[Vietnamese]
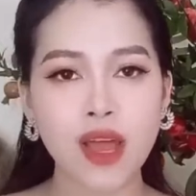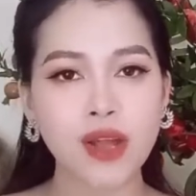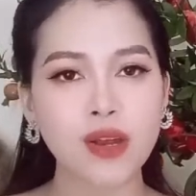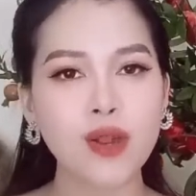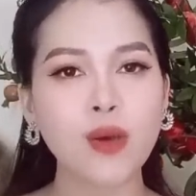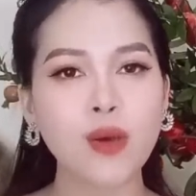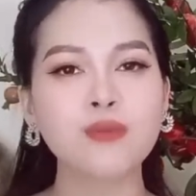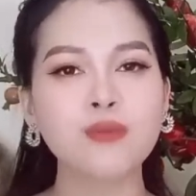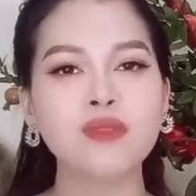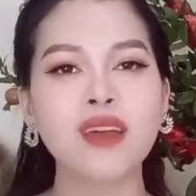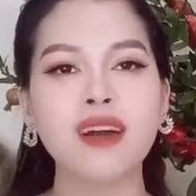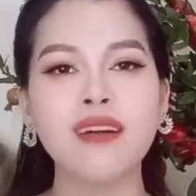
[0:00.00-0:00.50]

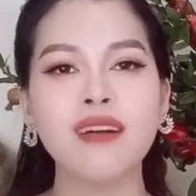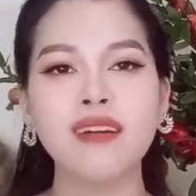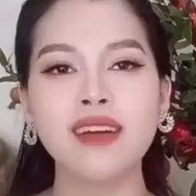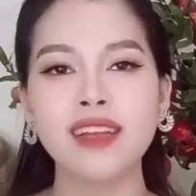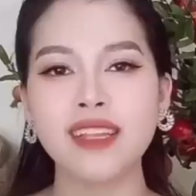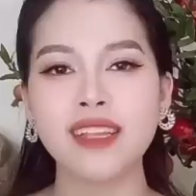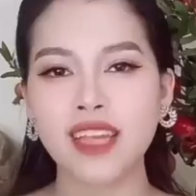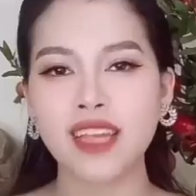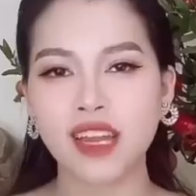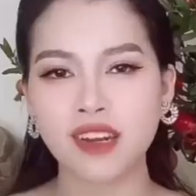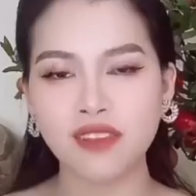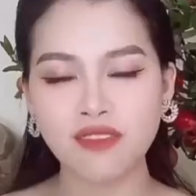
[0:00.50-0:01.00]
đồng thời
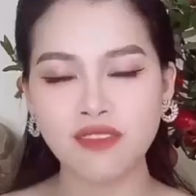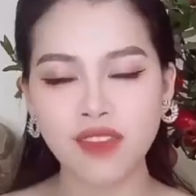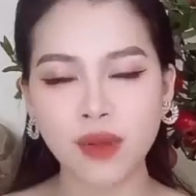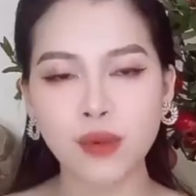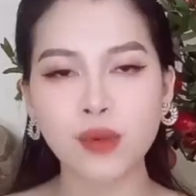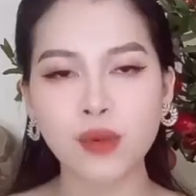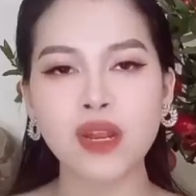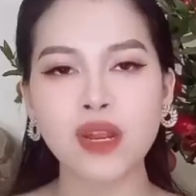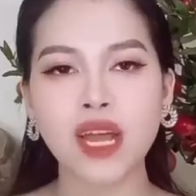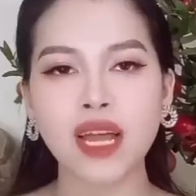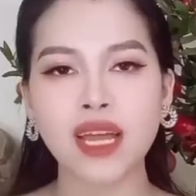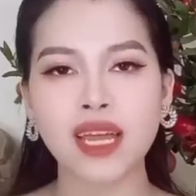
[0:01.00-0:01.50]
nhấn vào
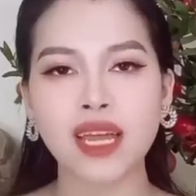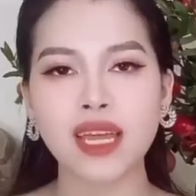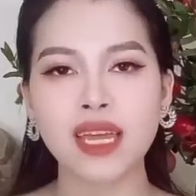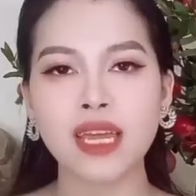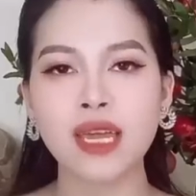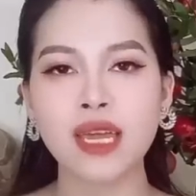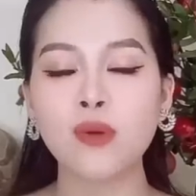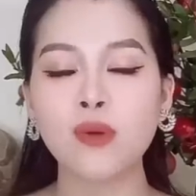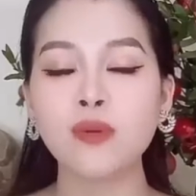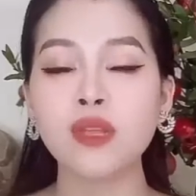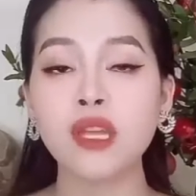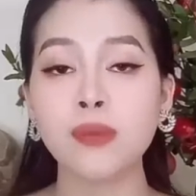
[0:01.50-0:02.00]
nút đăng
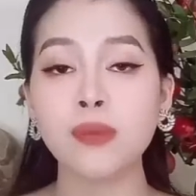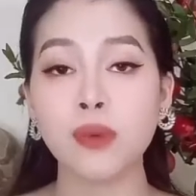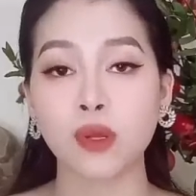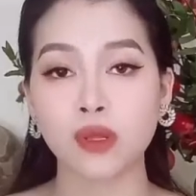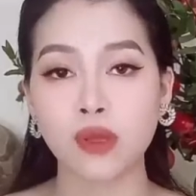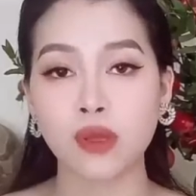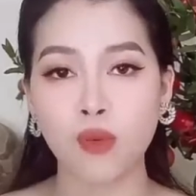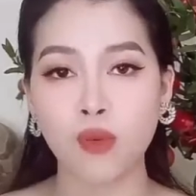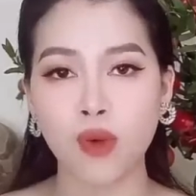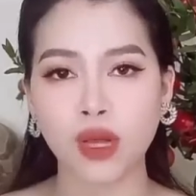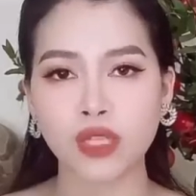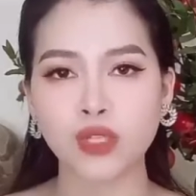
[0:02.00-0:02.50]
ký cũng như biểu
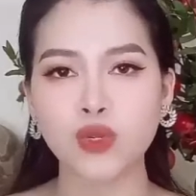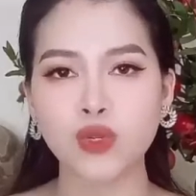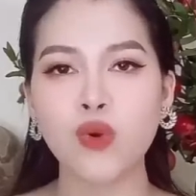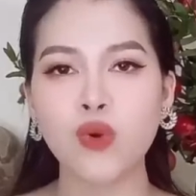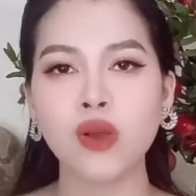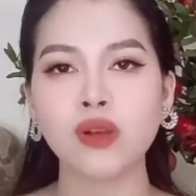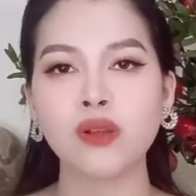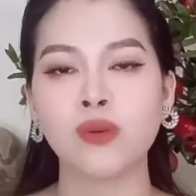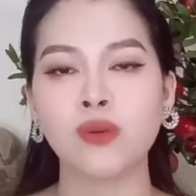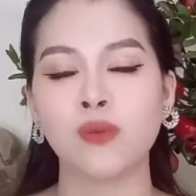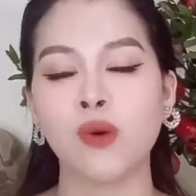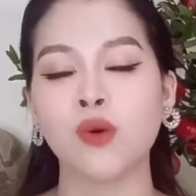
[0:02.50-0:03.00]
tượng quả
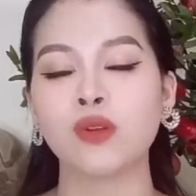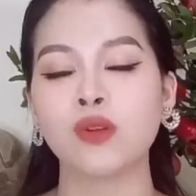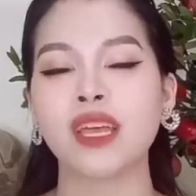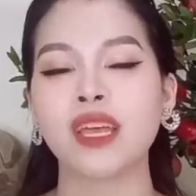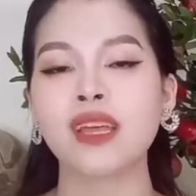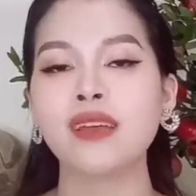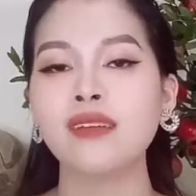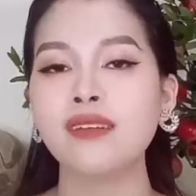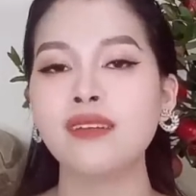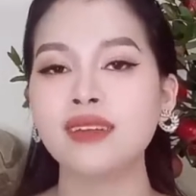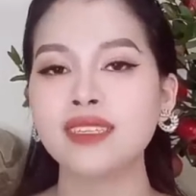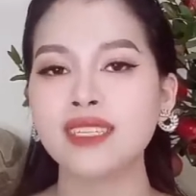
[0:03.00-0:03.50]
chuông để ủng hộ
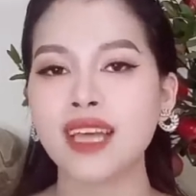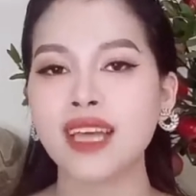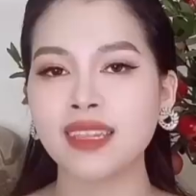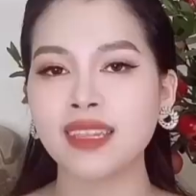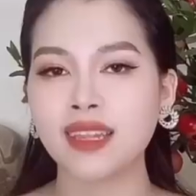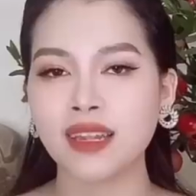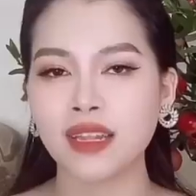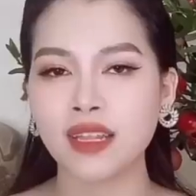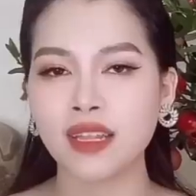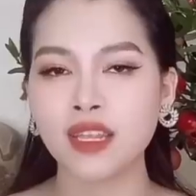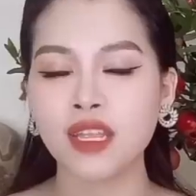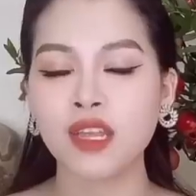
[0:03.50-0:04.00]
Thanh Hương ra
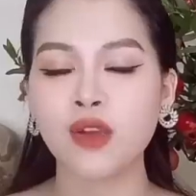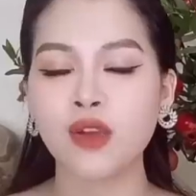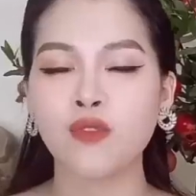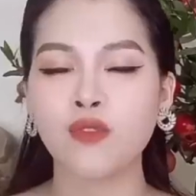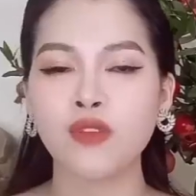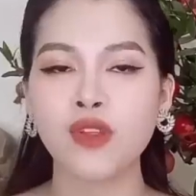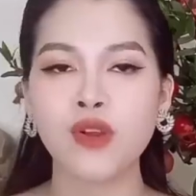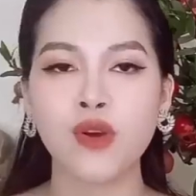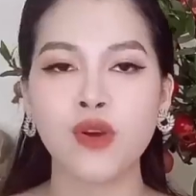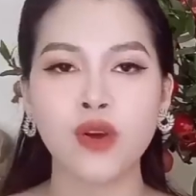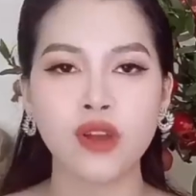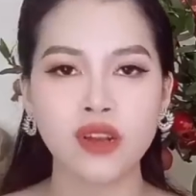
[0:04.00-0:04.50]
thật nhiều
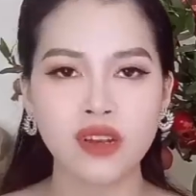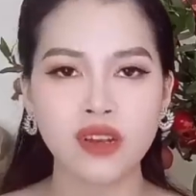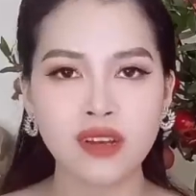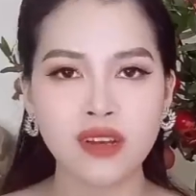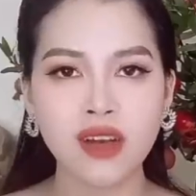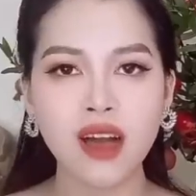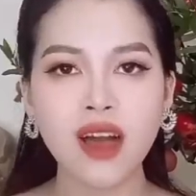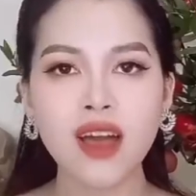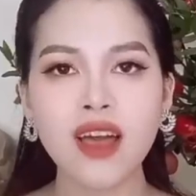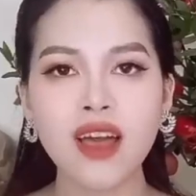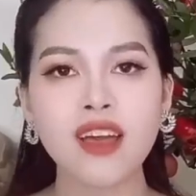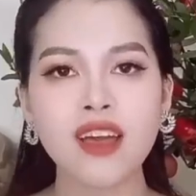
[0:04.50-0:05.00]
video hơn
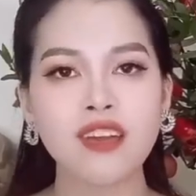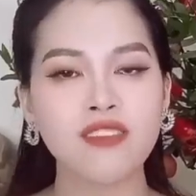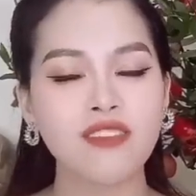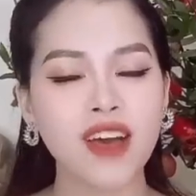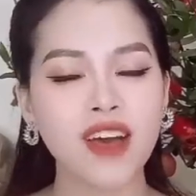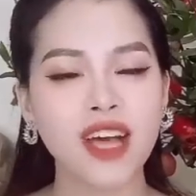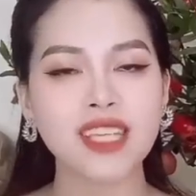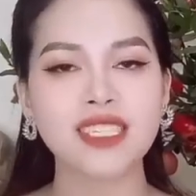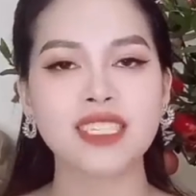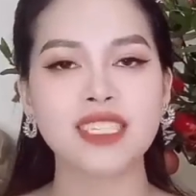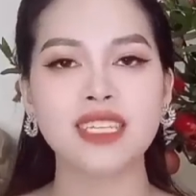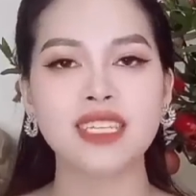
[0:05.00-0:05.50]
nữa
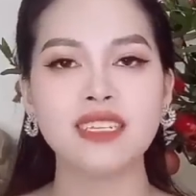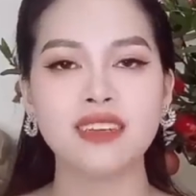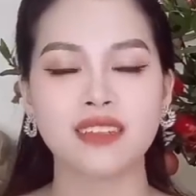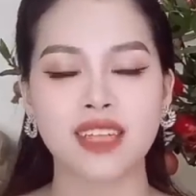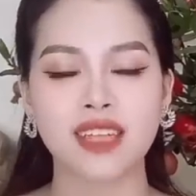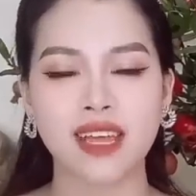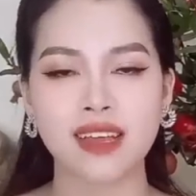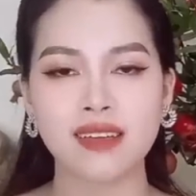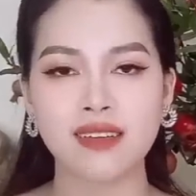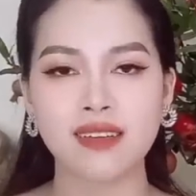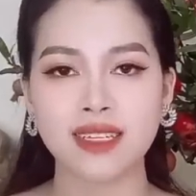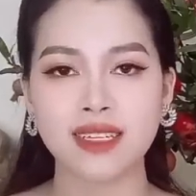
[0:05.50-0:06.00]
và sẽ trở
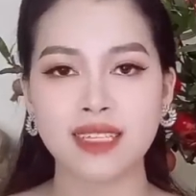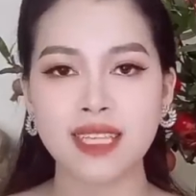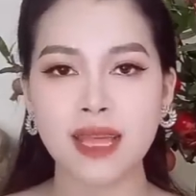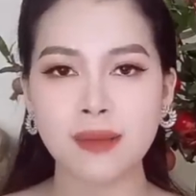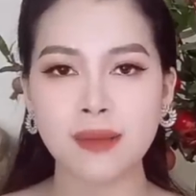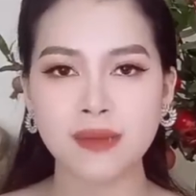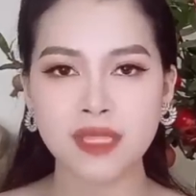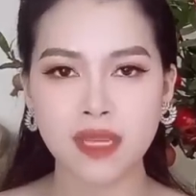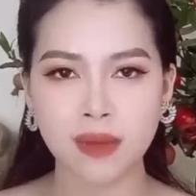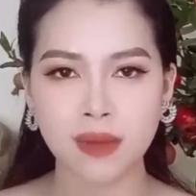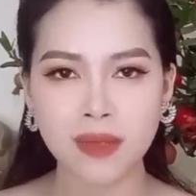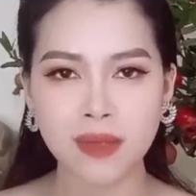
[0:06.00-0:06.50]
thành người
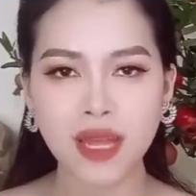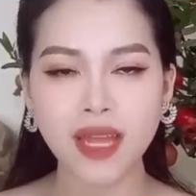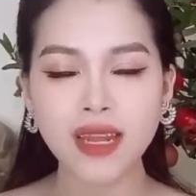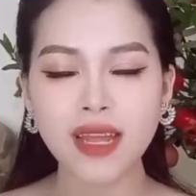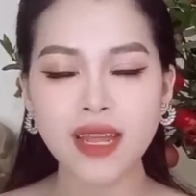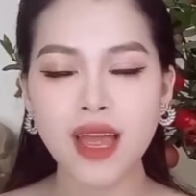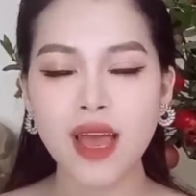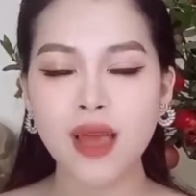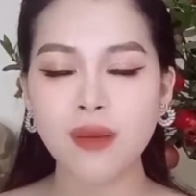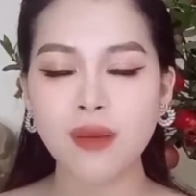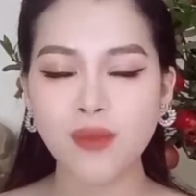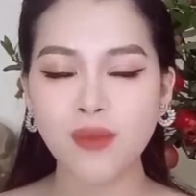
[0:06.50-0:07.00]
xem sớm nhất
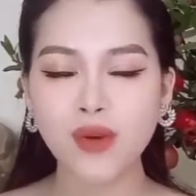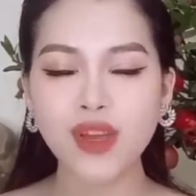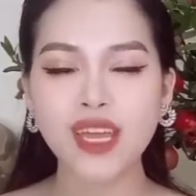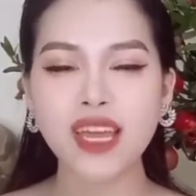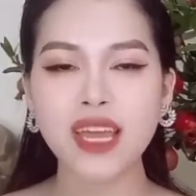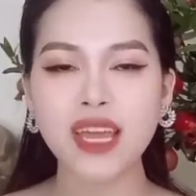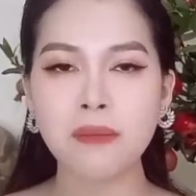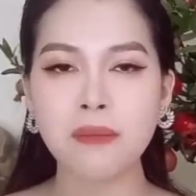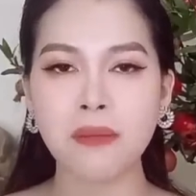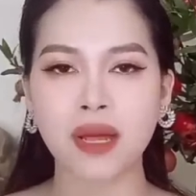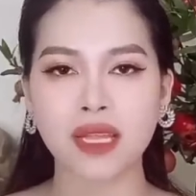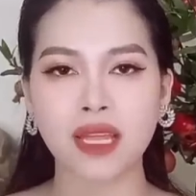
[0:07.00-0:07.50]
mỗi
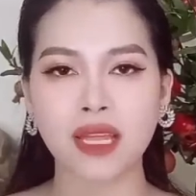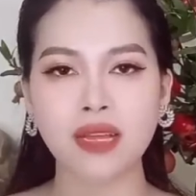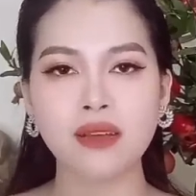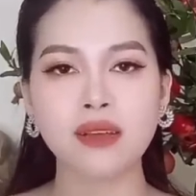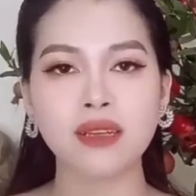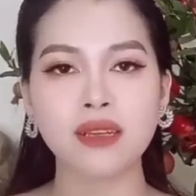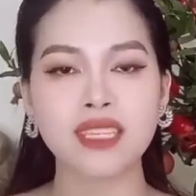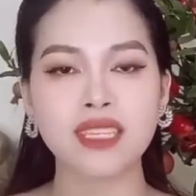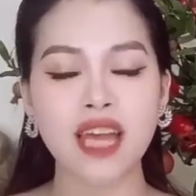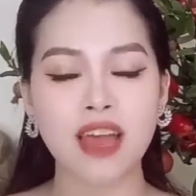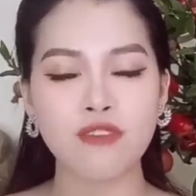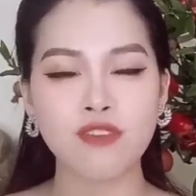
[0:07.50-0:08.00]
khi mà Thanh
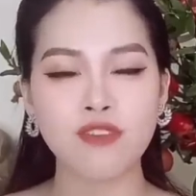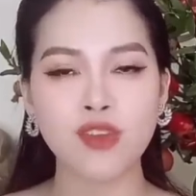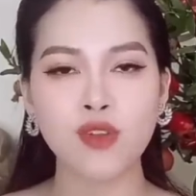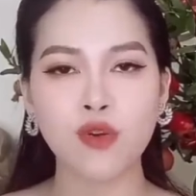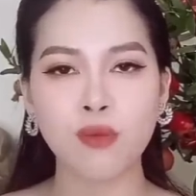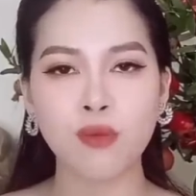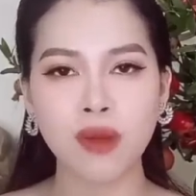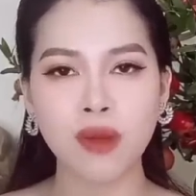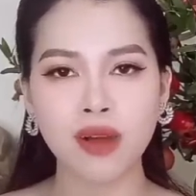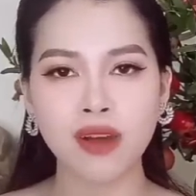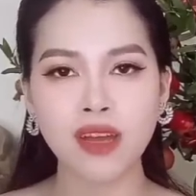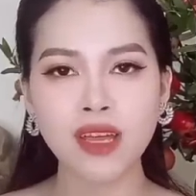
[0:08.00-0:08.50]
Hương ra
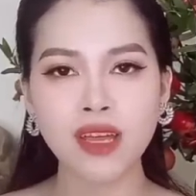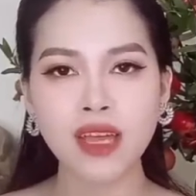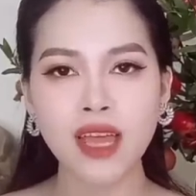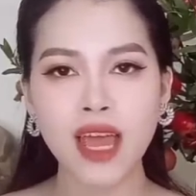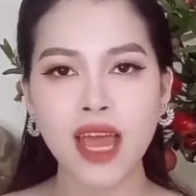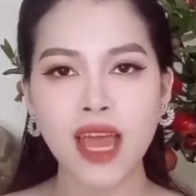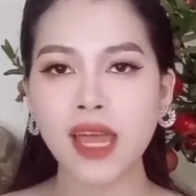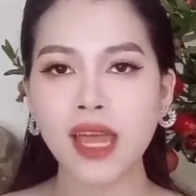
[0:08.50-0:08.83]
video mới.